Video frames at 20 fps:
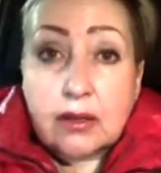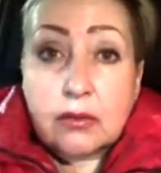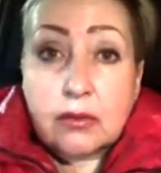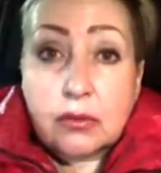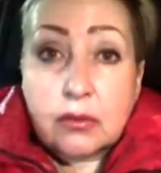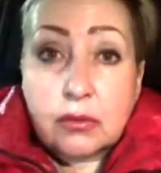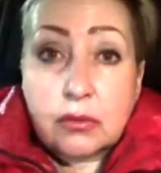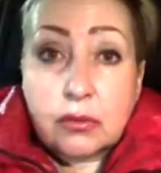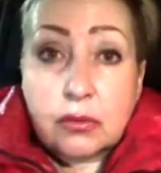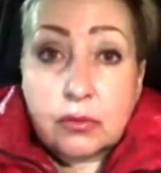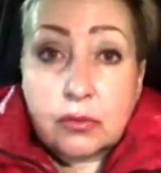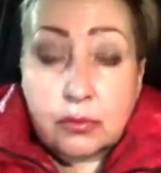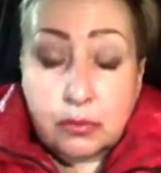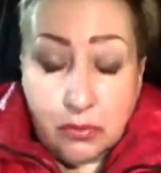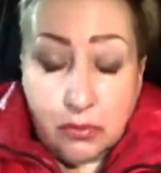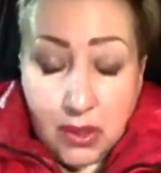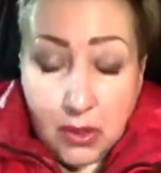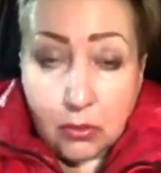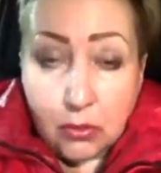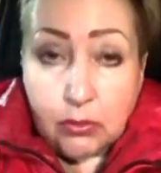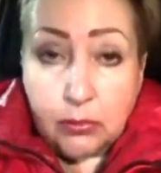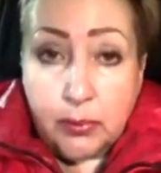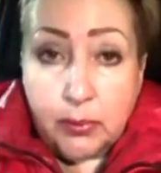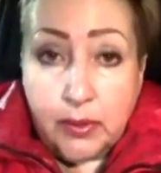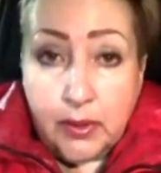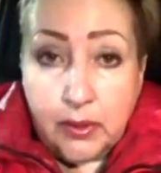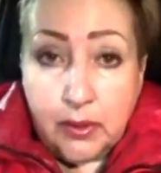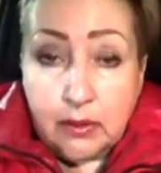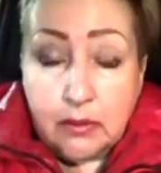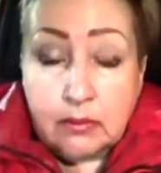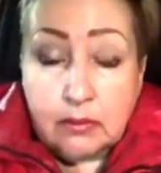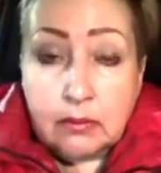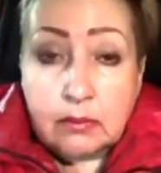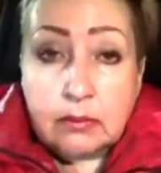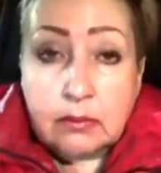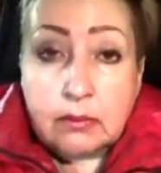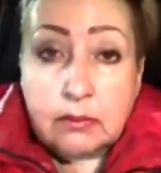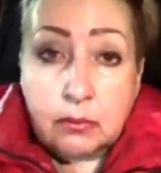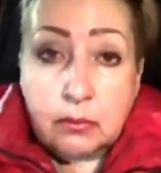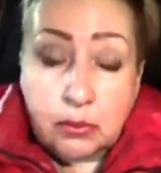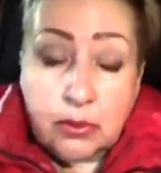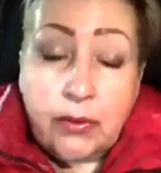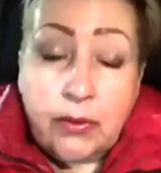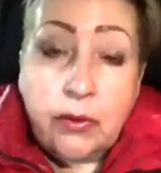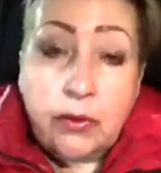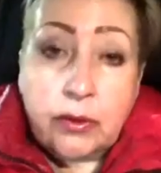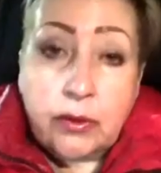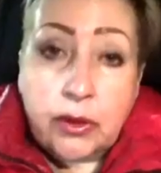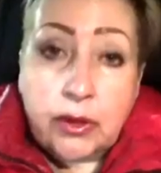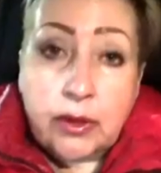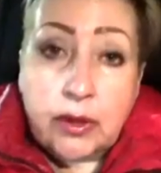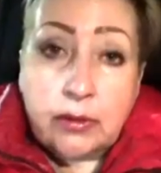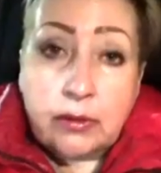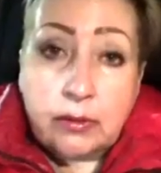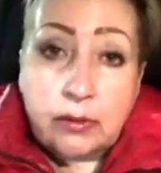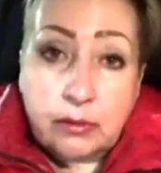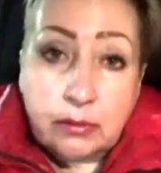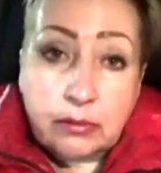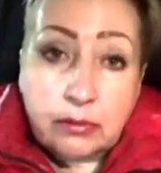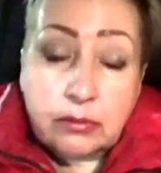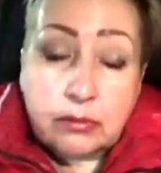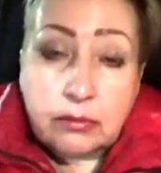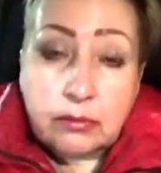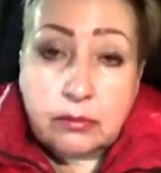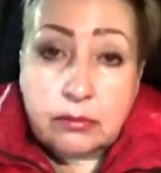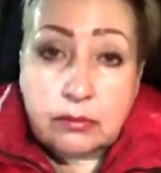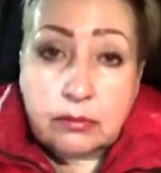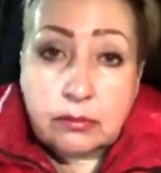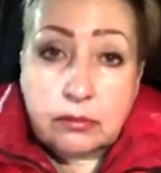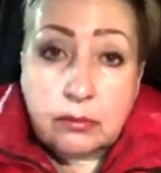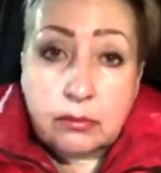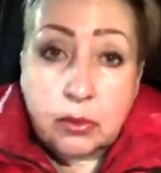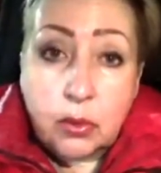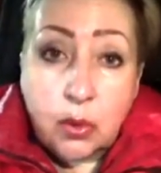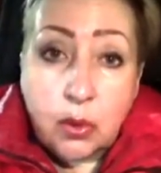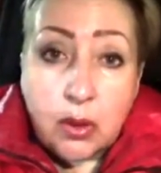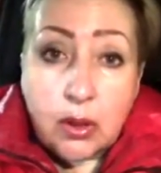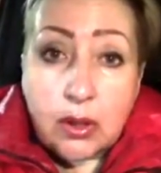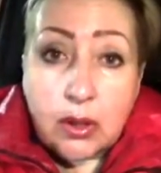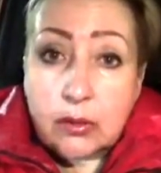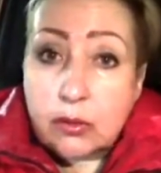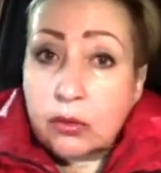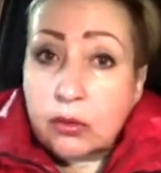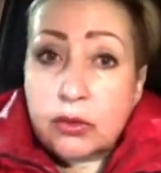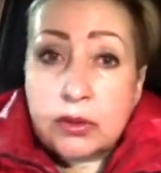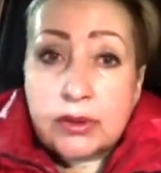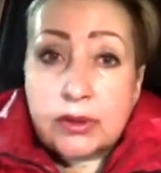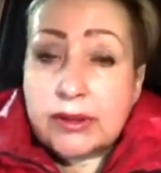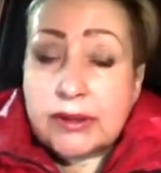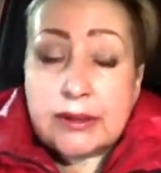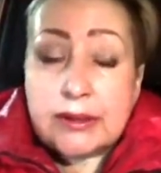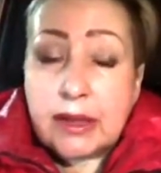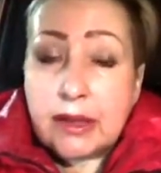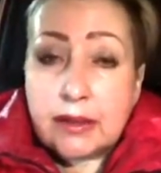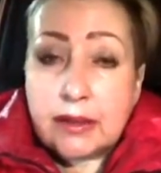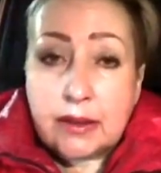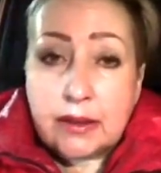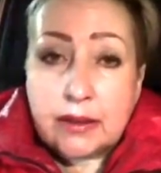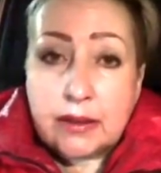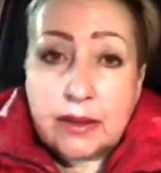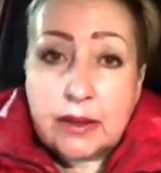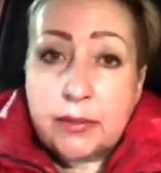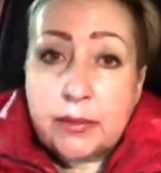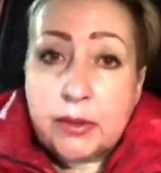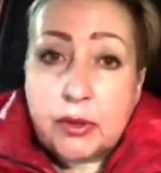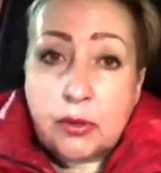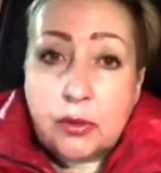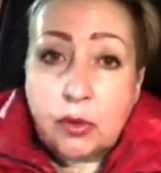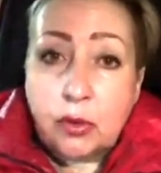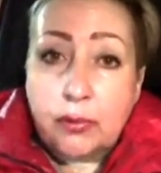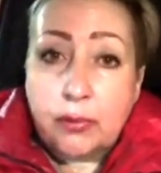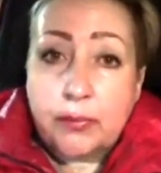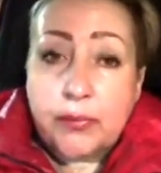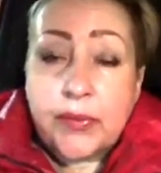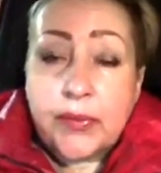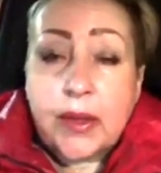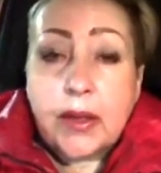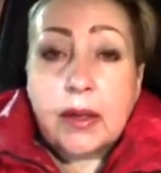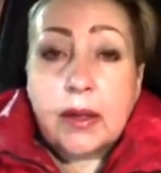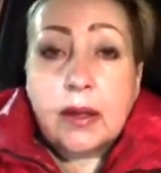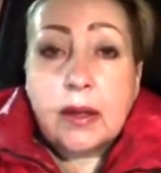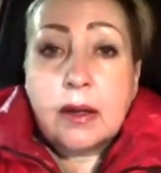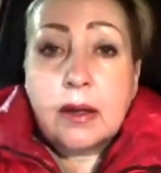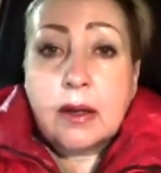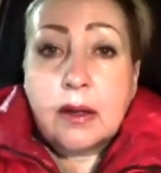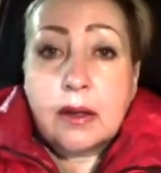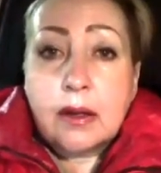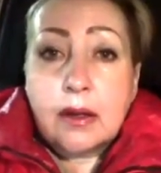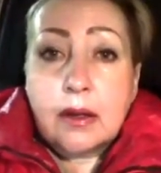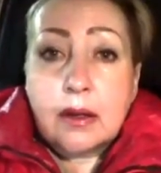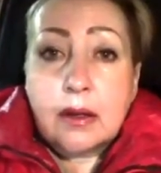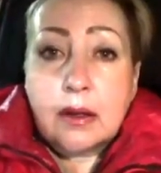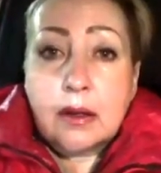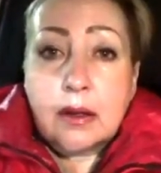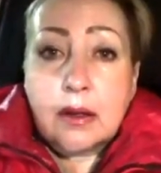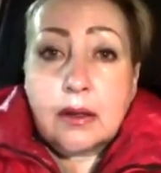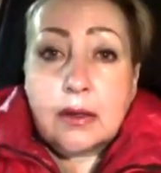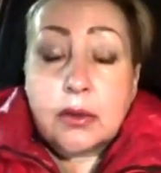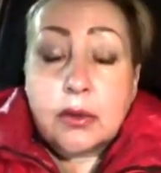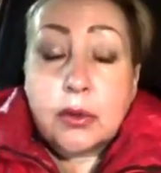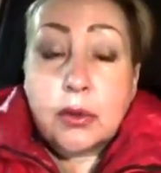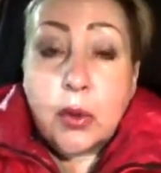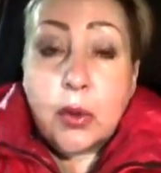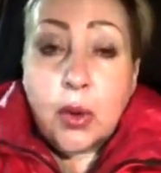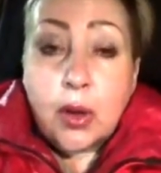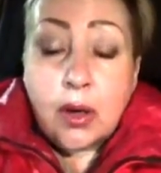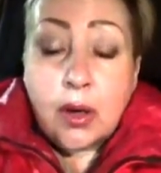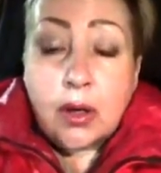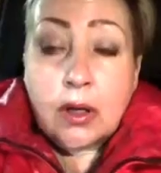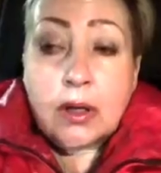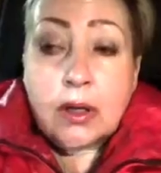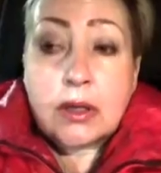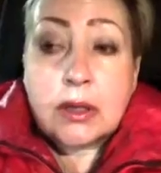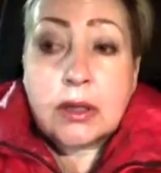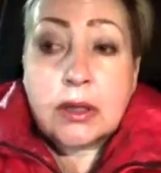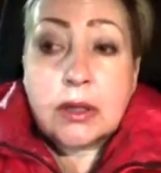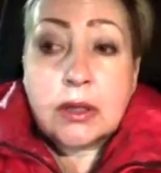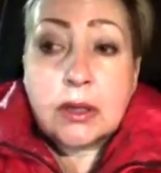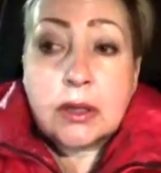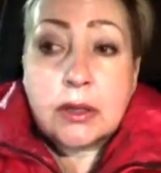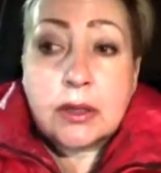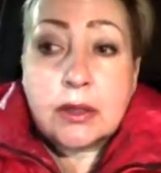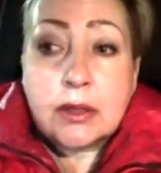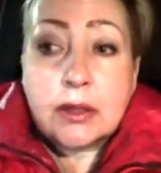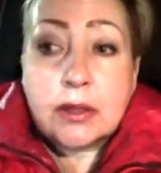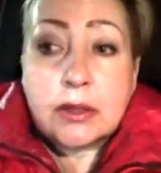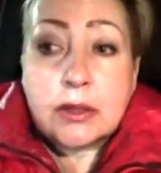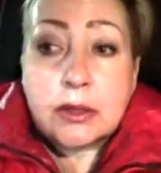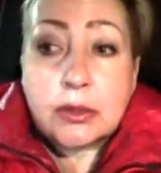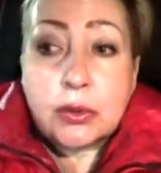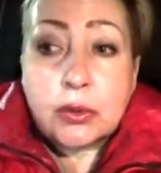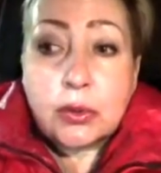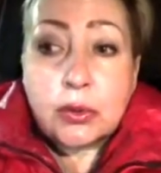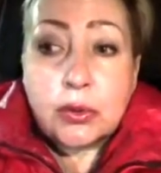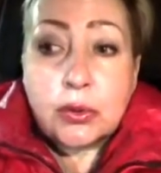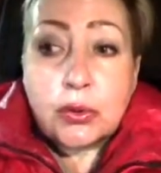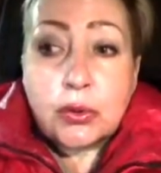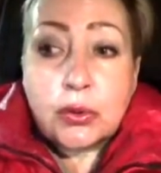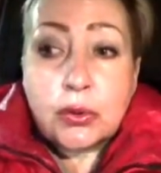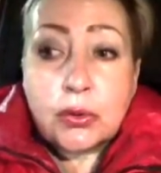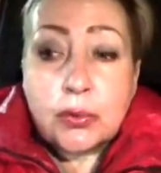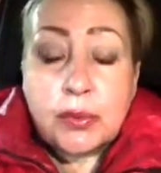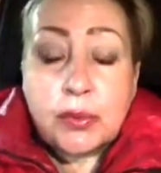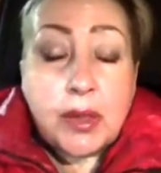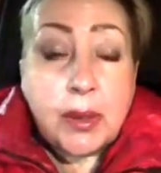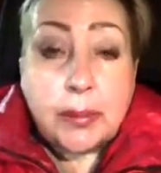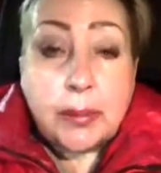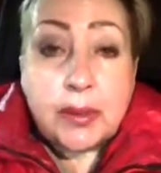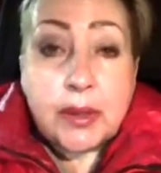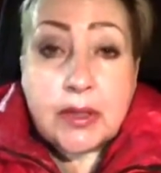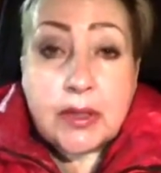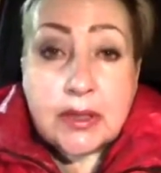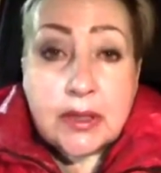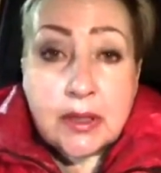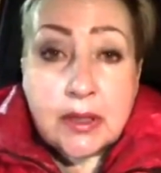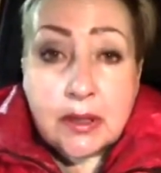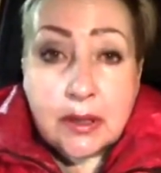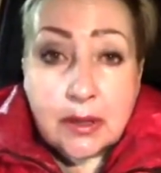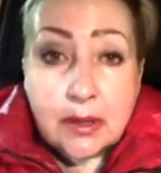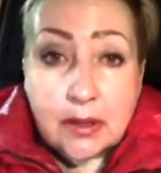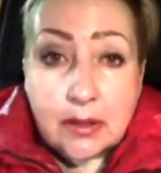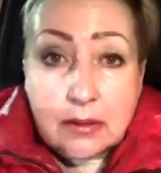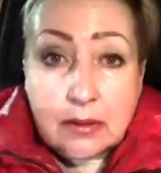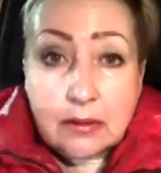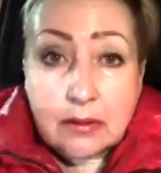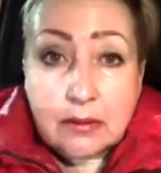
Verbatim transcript: ну, народ был, ну, довольно-таки много, но не так, не битком. Но, а, что меня поразило,